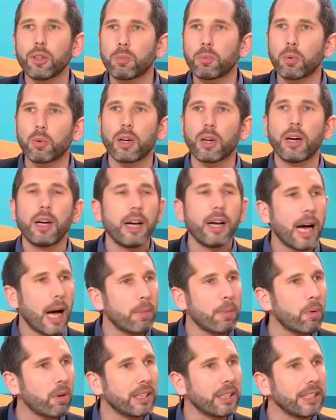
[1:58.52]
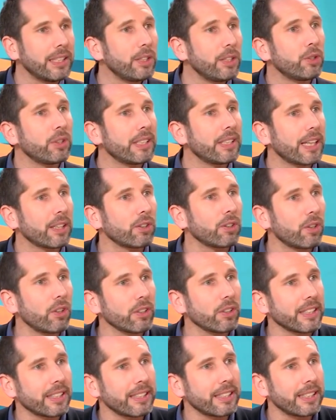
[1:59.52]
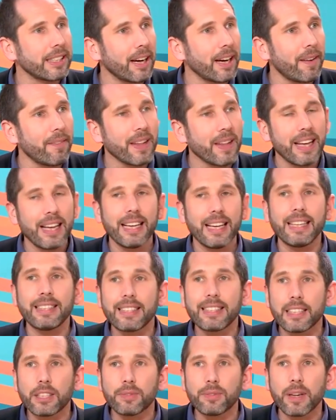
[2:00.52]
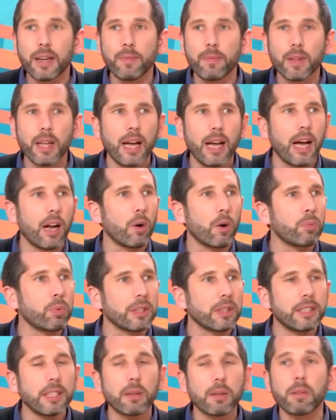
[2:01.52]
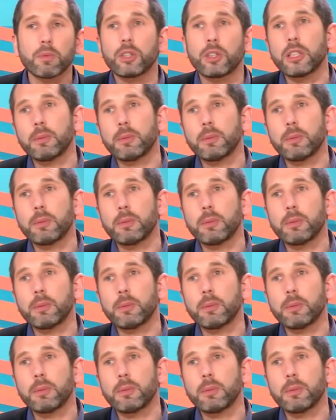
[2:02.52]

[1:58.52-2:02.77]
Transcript: pour apprendre les 10 jeux de cartes dans l'ordre, etc. Et ça se fait. Alors on pourrait dire, mais moi je ne